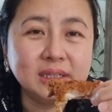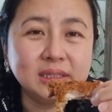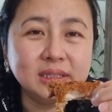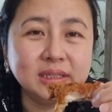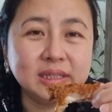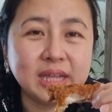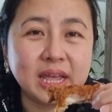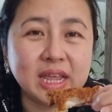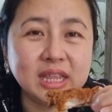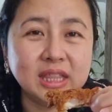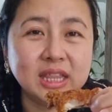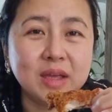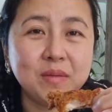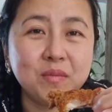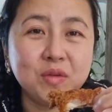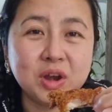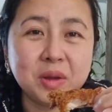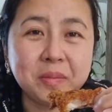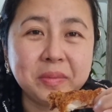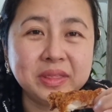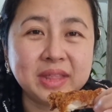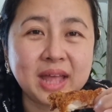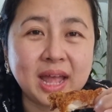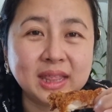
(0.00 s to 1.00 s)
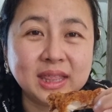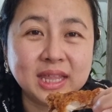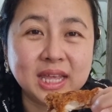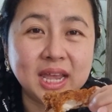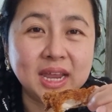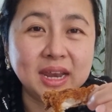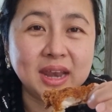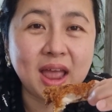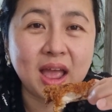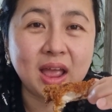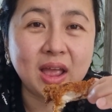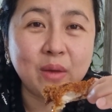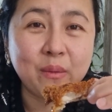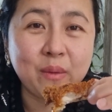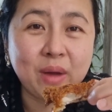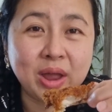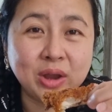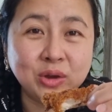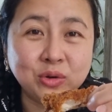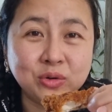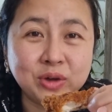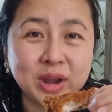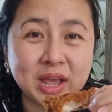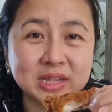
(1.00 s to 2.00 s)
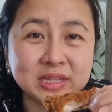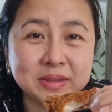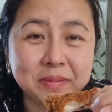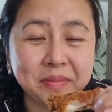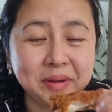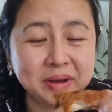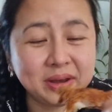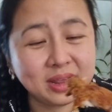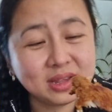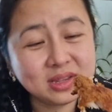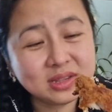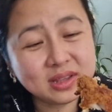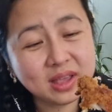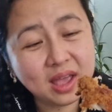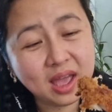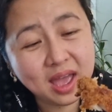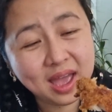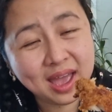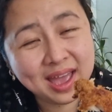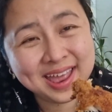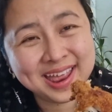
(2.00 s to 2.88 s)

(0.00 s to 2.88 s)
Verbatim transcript: na hindi mo naman dati ginagawa nung nasa Pinas ka.